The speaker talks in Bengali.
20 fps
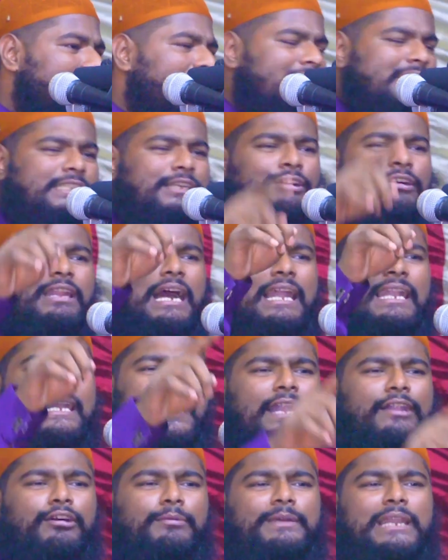একটা হলো
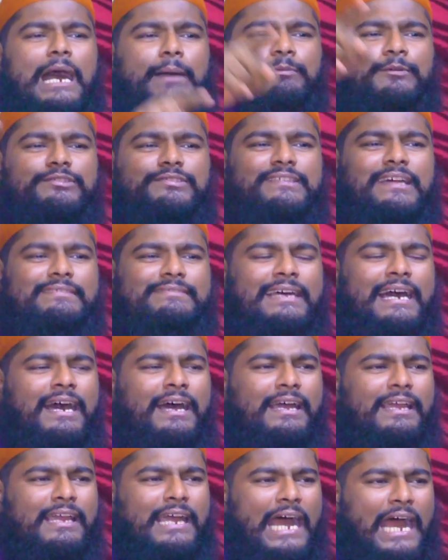আল্লাহ নবীর আপন চাষা
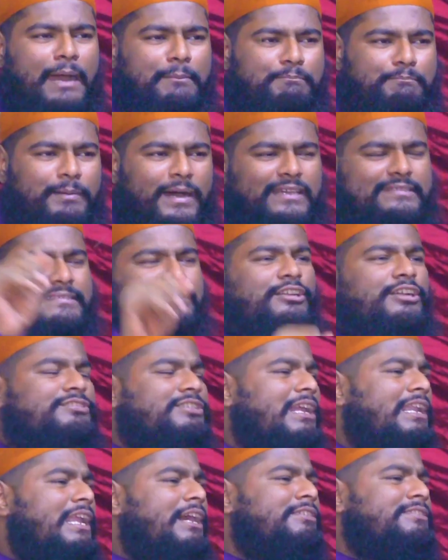আব্বাস
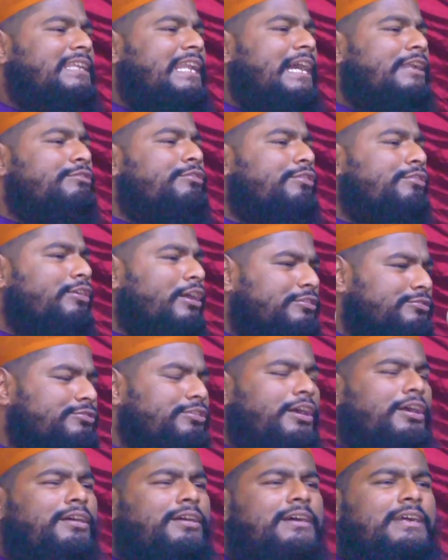রদি আল্লাহ আনহুর
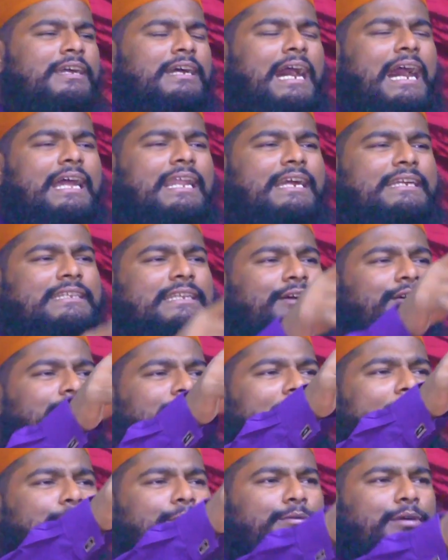রক্ত আর একটা
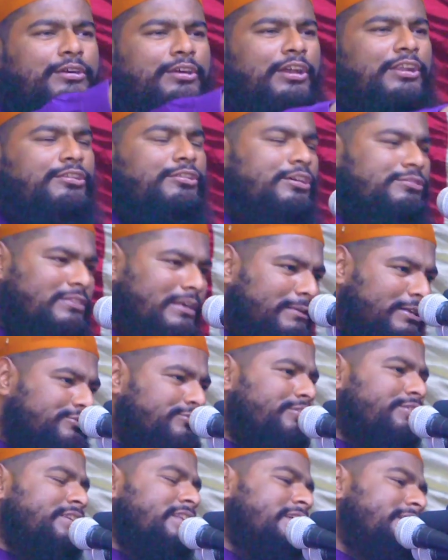হলো আবু বকরের রক্ত আমার
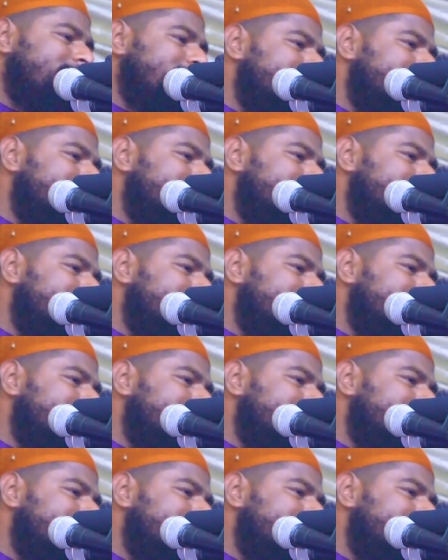শরীরে